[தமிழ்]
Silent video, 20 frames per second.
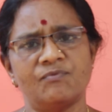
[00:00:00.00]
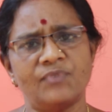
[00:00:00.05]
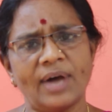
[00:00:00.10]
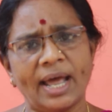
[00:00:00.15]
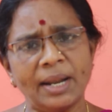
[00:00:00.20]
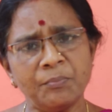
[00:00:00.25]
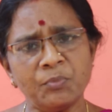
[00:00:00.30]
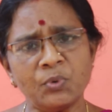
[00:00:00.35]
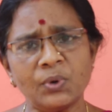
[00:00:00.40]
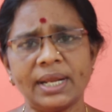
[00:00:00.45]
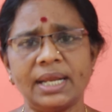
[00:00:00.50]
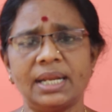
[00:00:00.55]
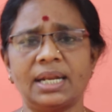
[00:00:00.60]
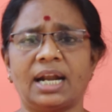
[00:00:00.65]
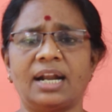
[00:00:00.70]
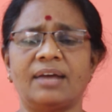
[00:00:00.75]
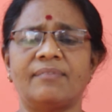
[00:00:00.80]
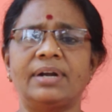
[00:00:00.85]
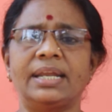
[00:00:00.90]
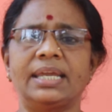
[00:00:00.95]
வன்முறை
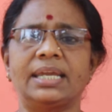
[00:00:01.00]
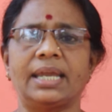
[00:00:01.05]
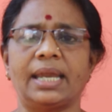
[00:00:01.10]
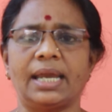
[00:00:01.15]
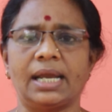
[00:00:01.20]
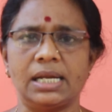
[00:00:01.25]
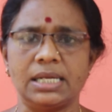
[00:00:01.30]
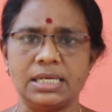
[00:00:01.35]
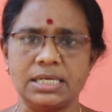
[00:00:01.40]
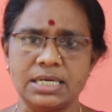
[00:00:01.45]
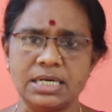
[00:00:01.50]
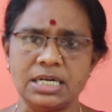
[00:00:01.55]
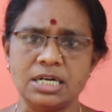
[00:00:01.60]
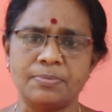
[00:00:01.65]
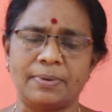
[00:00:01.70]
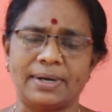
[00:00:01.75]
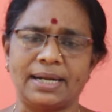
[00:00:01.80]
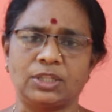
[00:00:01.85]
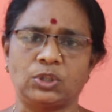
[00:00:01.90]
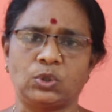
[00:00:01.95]
நடவடிக்கைகளில்
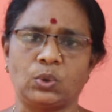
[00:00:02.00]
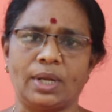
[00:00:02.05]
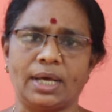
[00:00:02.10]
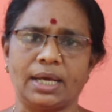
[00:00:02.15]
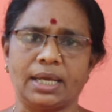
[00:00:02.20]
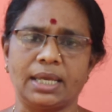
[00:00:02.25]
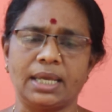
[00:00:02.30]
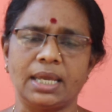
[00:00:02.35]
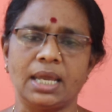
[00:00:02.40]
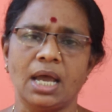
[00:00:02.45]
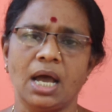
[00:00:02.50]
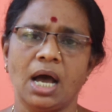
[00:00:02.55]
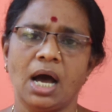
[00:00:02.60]
ஈடுபடத் தொடங்கி